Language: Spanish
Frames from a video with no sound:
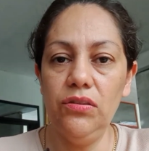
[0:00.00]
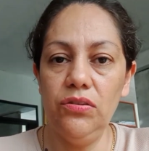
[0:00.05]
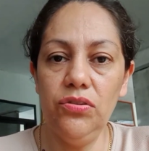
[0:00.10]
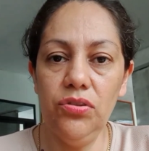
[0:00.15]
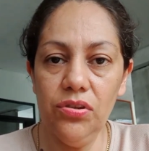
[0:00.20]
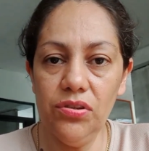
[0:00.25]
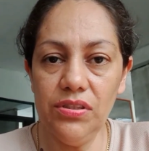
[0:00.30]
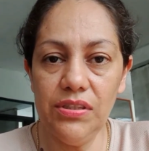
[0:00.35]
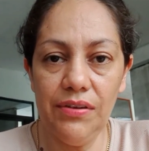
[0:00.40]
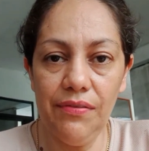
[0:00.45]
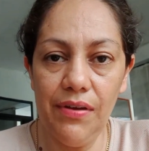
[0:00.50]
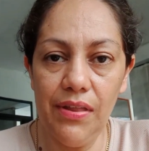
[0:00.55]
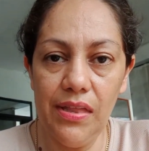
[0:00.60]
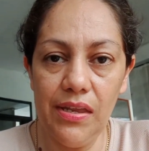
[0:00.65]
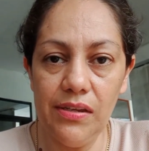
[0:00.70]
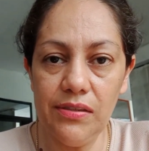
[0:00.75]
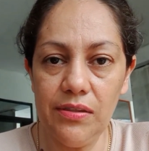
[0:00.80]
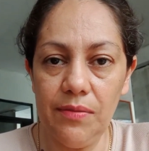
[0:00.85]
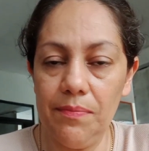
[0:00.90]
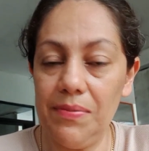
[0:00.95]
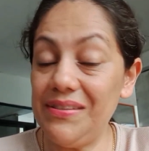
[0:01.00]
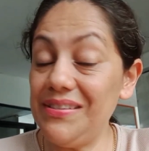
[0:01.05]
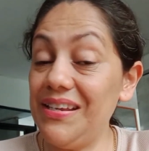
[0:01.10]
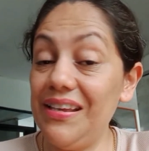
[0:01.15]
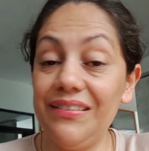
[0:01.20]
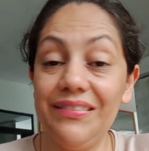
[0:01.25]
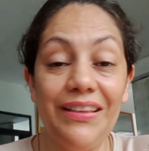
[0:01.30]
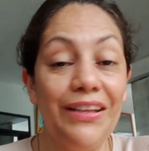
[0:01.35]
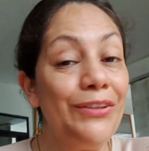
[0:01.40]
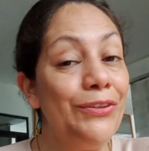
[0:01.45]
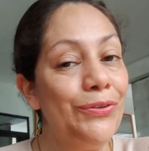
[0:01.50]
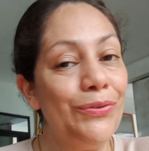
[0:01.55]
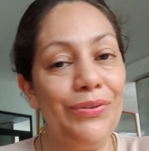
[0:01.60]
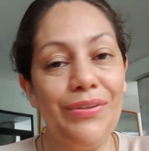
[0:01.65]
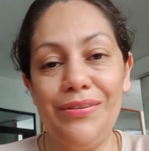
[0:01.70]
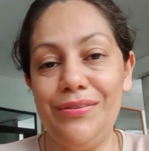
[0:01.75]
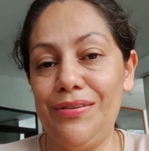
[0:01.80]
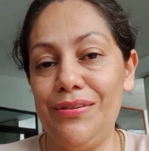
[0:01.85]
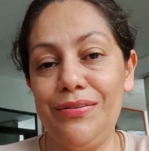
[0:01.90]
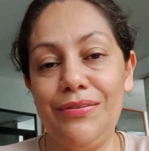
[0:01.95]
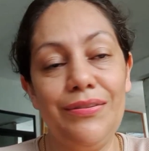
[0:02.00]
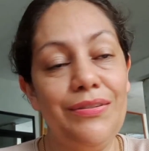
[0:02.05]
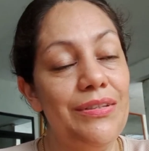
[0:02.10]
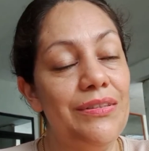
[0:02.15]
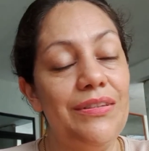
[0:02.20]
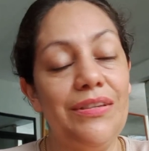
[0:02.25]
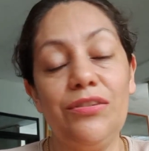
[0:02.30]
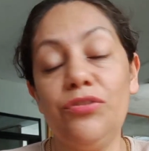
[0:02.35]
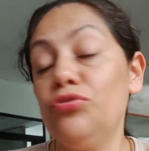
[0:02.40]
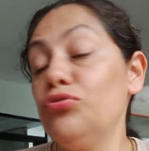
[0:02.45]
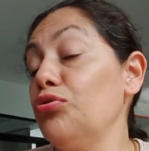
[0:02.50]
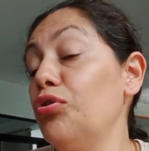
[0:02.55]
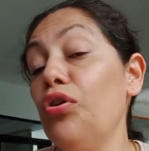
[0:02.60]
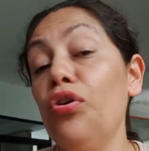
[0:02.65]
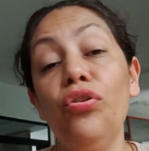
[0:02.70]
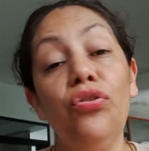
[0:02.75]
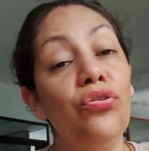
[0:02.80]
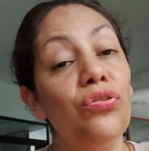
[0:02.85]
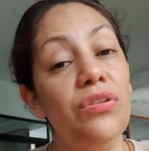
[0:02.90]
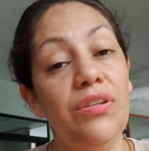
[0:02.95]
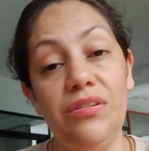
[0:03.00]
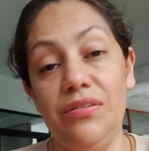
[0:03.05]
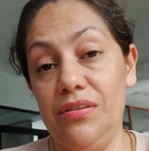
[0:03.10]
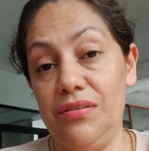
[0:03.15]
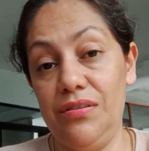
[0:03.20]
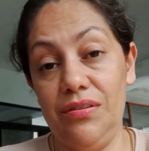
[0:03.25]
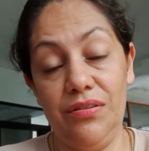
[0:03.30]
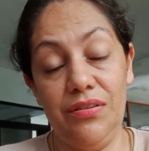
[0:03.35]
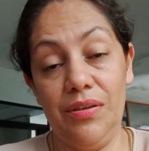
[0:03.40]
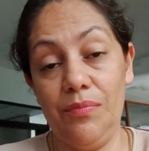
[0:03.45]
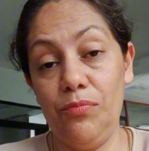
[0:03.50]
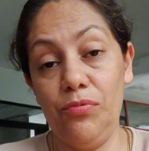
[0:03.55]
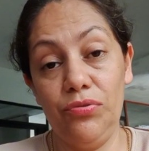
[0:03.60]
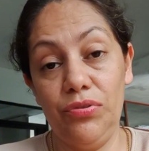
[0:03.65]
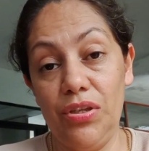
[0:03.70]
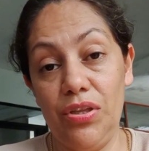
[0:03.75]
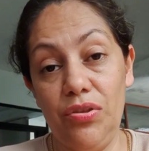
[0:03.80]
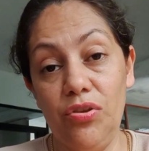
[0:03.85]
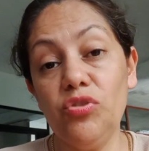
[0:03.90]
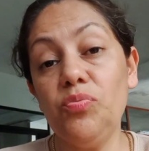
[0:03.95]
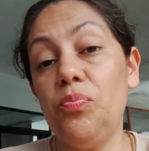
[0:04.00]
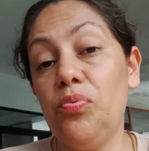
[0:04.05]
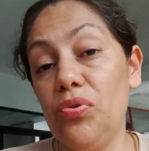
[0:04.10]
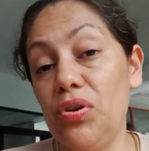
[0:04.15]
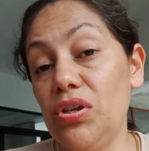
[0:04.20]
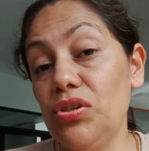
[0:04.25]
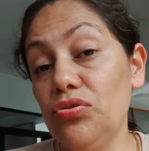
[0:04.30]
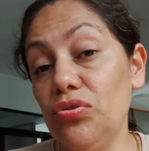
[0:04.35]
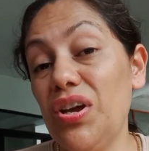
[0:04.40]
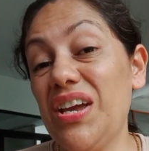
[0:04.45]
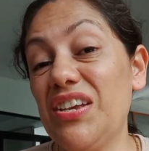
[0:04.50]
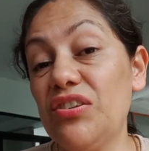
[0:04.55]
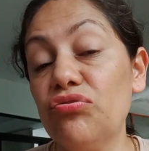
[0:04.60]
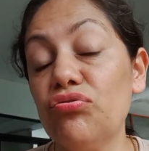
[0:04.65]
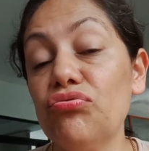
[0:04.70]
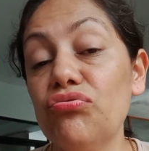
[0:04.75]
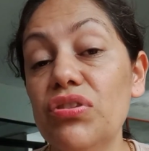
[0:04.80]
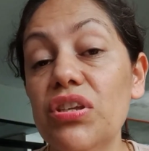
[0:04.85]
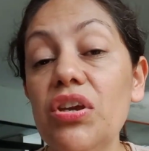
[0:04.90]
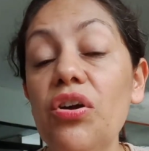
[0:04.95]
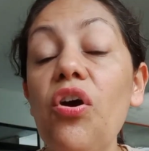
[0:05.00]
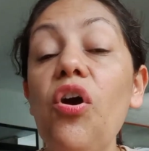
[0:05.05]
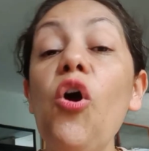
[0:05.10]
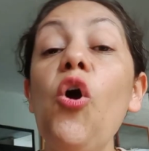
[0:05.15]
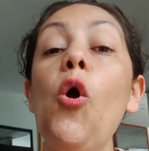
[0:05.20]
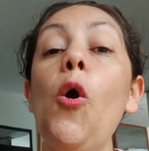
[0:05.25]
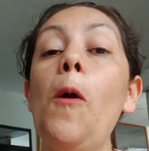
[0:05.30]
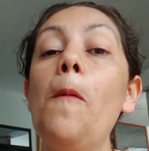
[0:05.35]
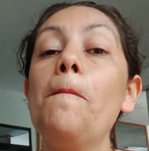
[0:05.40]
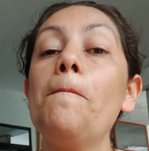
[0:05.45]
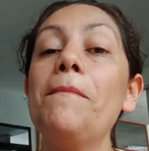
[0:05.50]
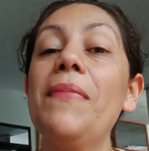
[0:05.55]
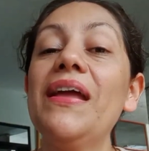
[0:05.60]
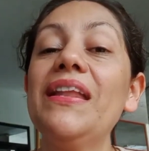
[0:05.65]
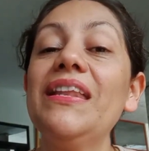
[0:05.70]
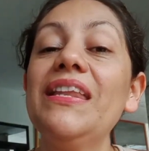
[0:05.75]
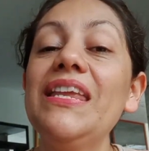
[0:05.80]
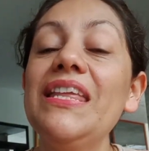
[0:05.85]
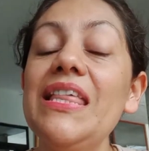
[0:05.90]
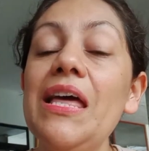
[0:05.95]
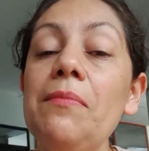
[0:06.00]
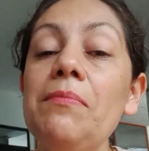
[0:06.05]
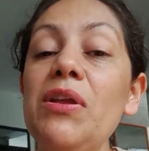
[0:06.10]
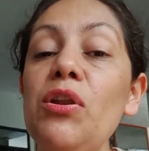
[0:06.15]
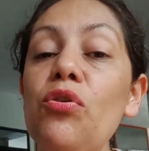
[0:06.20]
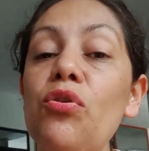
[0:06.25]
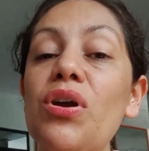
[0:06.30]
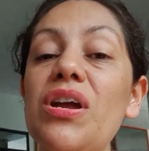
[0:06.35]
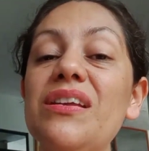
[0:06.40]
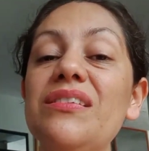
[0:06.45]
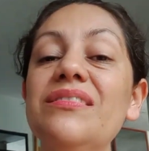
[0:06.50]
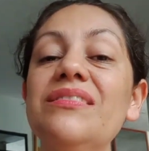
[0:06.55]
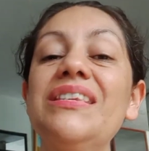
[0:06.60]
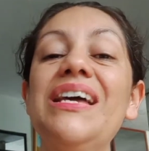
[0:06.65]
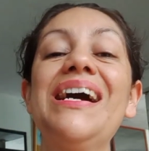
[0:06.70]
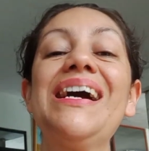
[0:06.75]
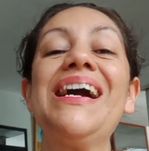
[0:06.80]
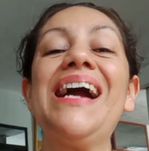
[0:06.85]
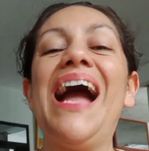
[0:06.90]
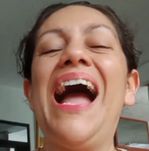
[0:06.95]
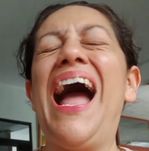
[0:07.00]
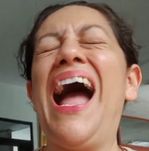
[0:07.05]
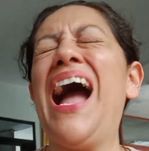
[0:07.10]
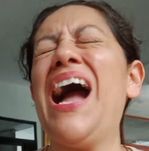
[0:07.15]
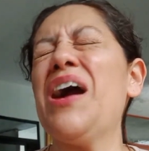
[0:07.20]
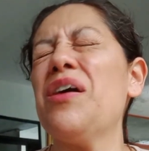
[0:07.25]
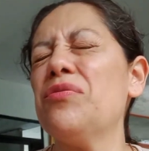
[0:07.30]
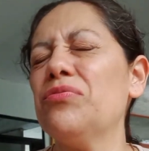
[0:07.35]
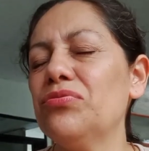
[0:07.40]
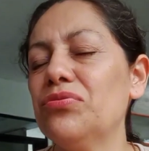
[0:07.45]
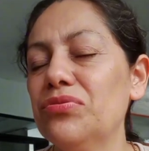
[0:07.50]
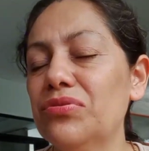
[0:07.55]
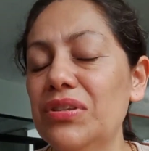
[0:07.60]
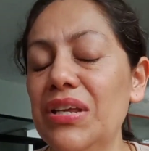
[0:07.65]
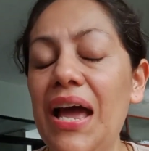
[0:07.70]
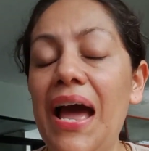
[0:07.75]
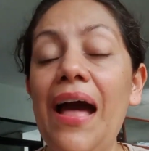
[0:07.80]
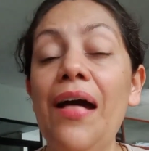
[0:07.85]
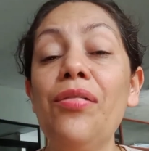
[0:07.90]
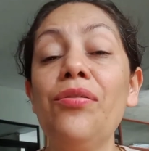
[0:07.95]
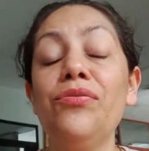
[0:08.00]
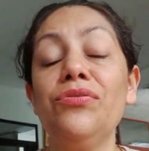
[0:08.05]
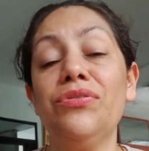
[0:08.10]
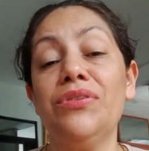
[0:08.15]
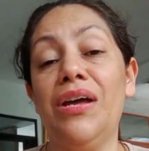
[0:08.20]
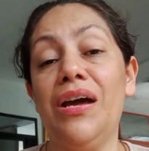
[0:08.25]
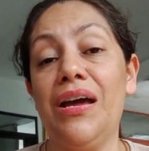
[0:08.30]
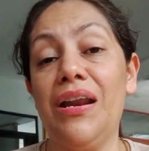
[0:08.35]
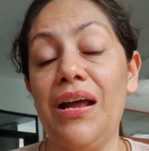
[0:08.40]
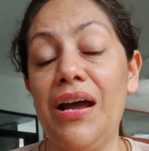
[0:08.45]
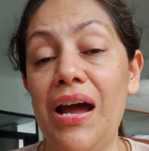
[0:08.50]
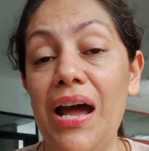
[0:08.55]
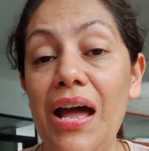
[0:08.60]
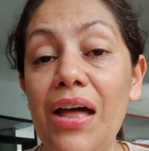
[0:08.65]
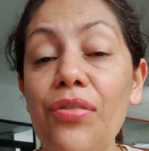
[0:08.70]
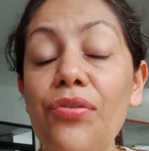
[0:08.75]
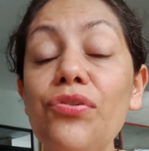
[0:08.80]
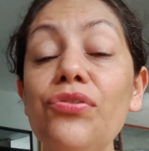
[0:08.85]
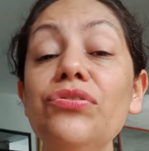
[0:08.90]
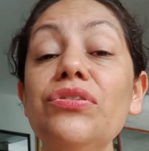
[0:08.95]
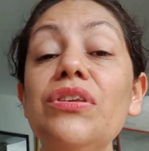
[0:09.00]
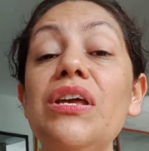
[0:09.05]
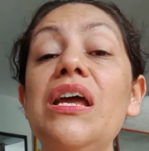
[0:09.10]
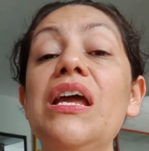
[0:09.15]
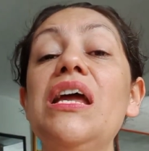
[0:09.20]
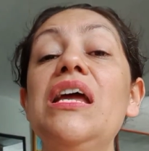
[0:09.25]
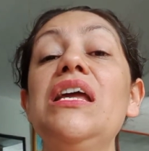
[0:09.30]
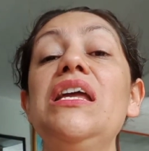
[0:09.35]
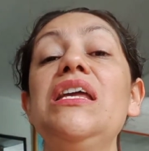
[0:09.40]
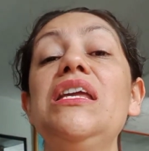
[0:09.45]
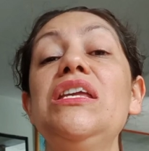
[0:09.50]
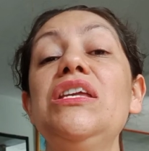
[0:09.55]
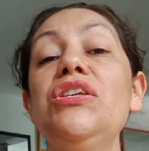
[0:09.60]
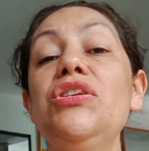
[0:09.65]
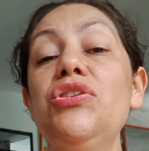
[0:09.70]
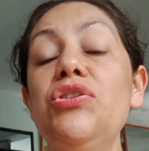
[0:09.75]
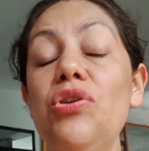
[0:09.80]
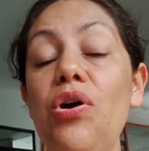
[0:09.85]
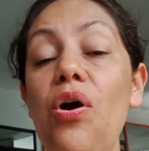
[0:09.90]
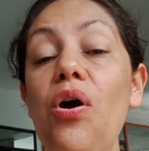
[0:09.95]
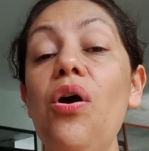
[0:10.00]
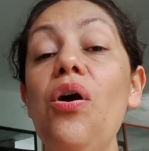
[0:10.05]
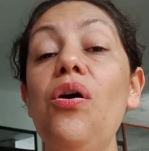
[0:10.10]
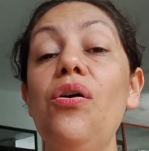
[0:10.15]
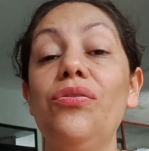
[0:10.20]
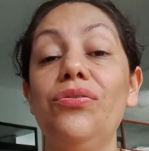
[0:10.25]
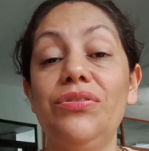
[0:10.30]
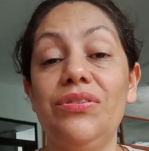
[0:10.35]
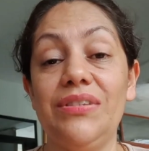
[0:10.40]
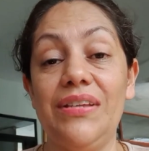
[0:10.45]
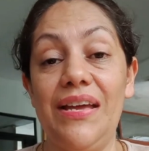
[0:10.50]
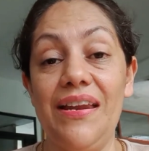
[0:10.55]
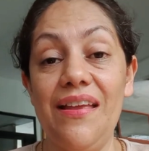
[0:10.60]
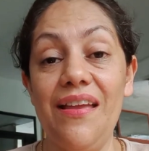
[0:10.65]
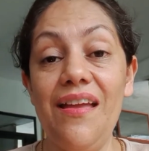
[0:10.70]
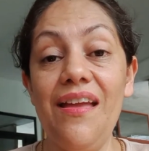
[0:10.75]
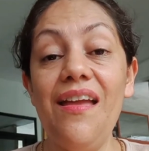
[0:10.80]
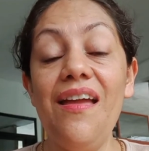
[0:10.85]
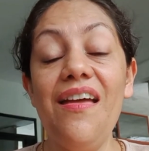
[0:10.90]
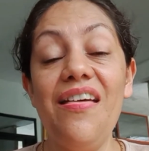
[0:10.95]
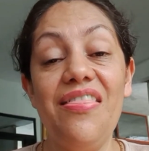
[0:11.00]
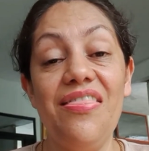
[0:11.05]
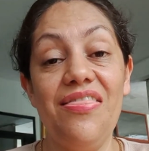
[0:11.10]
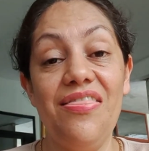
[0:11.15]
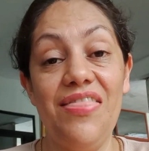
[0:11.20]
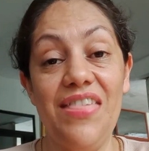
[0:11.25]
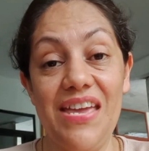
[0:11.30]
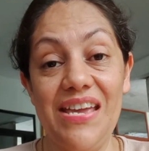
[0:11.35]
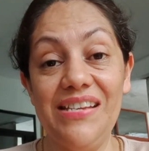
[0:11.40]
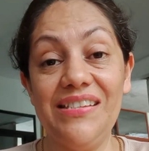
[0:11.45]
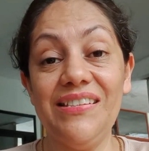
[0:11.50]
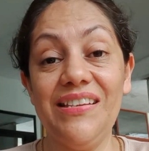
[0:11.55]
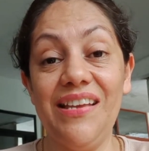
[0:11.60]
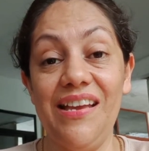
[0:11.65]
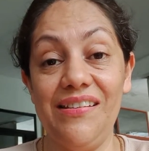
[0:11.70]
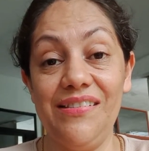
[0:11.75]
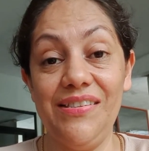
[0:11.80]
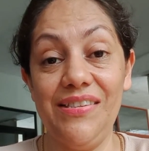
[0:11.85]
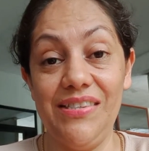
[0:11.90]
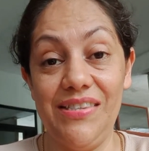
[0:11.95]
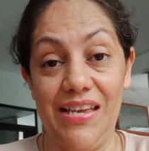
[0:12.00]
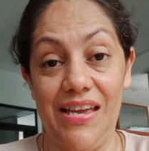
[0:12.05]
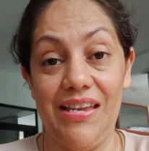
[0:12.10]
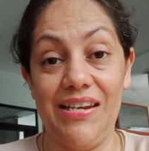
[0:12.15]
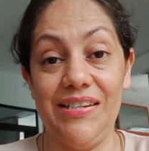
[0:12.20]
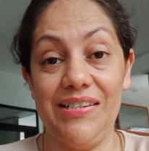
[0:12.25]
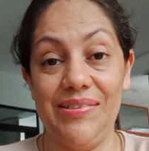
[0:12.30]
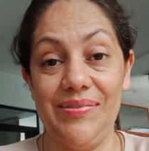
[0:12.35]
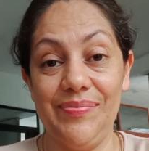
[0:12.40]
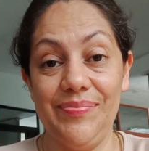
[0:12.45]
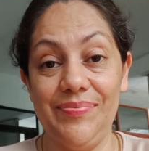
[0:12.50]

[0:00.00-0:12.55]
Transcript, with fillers: Dios te va a dar esa paz que tanto necesitas. Todos necesitamos de Dios. Por eso Jesús dijo, venid a mí los que están angustiados, cargados, y yo os haré descansar.